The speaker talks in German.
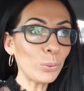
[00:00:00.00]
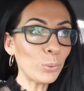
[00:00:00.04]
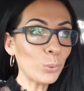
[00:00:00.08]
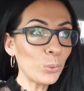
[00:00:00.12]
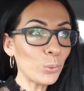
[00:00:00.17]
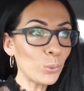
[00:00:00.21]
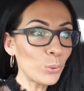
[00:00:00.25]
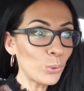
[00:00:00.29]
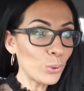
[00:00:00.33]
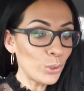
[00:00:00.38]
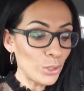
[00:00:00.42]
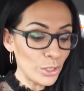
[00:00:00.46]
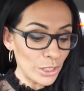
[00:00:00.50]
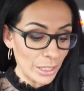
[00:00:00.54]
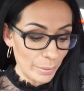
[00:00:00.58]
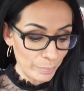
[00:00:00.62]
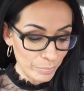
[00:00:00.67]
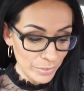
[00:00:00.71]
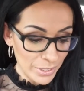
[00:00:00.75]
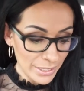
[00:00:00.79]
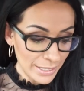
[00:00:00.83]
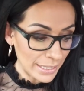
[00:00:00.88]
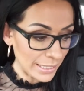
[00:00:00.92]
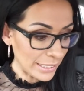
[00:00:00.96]
Und ja,
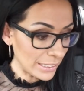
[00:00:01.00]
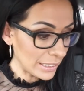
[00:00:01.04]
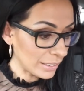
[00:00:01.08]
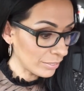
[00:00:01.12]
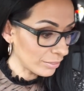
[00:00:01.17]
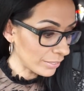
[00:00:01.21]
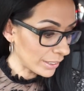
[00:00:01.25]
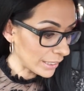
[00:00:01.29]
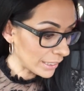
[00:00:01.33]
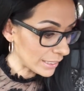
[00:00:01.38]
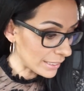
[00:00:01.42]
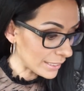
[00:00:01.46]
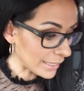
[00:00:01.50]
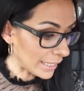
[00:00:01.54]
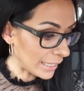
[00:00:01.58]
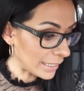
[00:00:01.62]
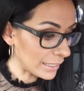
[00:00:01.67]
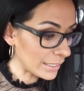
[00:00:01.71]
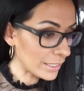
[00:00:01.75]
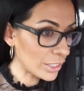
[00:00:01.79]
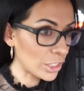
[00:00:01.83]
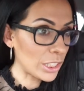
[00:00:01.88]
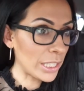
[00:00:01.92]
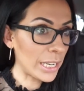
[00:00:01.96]
das erledigen wir jetzt
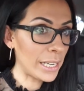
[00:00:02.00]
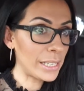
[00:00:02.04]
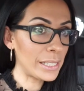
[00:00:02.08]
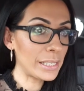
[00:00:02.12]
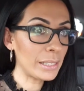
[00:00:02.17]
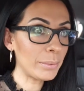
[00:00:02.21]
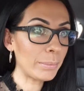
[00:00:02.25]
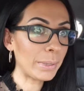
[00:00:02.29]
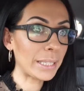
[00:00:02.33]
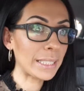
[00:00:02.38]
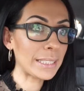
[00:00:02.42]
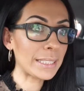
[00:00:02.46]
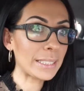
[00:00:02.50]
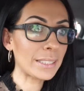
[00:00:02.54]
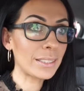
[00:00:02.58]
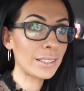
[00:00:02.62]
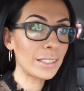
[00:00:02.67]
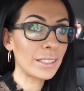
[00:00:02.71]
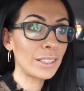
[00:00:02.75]
alles schnell, ne, Max?